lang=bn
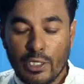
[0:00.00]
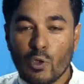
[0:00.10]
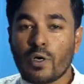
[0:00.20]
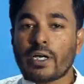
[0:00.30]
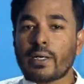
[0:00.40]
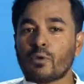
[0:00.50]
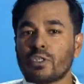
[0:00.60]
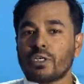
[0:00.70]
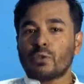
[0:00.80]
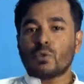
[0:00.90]
এই দোলনাটার
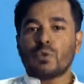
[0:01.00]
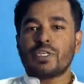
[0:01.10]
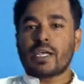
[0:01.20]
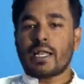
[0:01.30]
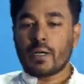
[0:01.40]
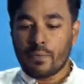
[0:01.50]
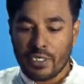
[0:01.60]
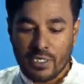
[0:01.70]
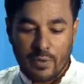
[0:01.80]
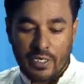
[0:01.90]
মধ্যে কিন্তু দুইটা কালার
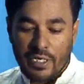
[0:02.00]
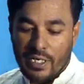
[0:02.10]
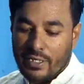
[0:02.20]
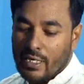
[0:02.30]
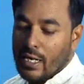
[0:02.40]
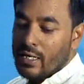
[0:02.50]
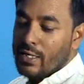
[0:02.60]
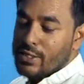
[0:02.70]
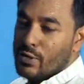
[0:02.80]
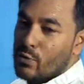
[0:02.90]
পেয়ে যাবেন এটা একটা
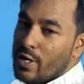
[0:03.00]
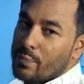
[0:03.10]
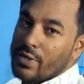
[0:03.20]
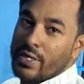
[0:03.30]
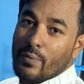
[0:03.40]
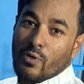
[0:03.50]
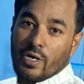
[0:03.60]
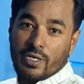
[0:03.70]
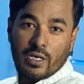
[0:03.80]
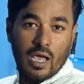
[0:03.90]
কালার আছে গোলাপি এবং
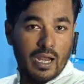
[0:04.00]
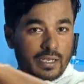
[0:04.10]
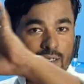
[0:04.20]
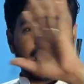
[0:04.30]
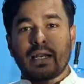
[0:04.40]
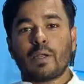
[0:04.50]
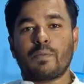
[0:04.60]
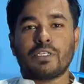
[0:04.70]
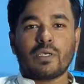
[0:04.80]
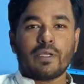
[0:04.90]
এটার আরেকটা কালার
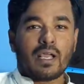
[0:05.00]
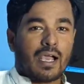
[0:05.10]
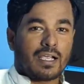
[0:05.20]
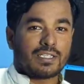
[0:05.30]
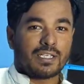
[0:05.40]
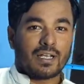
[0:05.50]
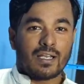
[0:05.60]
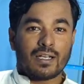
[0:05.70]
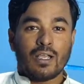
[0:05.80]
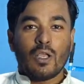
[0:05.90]
পেয়ে যাবেন আকাশি
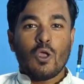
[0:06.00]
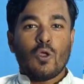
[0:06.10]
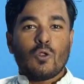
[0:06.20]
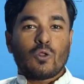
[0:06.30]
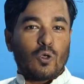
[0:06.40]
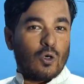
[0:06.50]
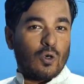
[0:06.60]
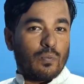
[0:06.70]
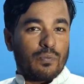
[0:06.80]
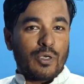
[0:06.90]
কালার তো
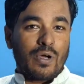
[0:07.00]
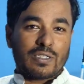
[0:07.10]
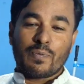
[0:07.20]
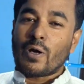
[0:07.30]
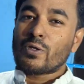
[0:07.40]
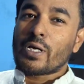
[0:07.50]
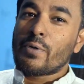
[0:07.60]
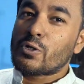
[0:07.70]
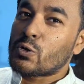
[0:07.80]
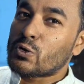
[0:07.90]
ভিউয়ার্স ভালো
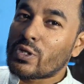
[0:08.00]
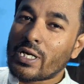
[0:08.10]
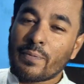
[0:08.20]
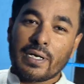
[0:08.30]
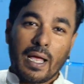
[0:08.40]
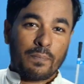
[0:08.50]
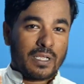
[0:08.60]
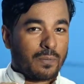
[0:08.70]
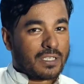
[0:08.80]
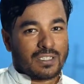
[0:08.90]
থাকবেন সুস্থ থাকবেন
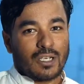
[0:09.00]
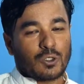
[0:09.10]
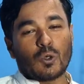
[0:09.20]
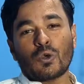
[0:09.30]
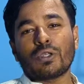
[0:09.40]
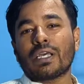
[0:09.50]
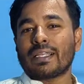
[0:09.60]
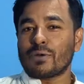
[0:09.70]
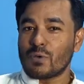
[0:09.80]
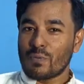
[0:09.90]
আপনারা বাচ্চারা সুরক্ষিত
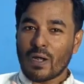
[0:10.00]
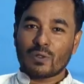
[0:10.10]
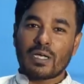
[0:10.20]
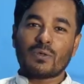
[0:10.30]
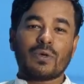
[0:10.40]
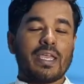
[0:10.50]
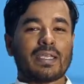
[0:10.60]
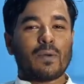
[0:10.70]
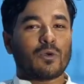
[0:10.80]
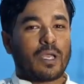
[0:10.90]
থাকুক ভালো থাকুক
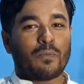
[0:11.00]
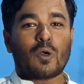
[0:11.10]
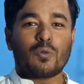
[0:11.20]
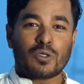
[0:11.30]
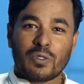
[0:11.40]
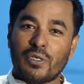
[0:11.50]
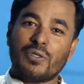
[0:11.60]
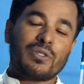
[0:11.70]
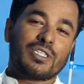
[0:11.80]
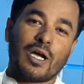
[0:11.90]
এই কামনায় পরবর্তী
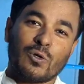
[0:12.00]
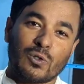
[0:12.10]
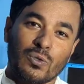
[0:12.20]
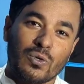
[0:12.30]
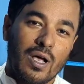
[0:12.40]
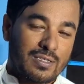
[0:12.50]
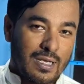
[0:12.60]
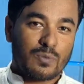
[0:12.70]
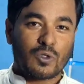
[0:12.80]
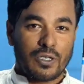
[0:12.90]
ভিডিওতে স্বাগত
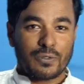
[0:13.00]
আসসালামু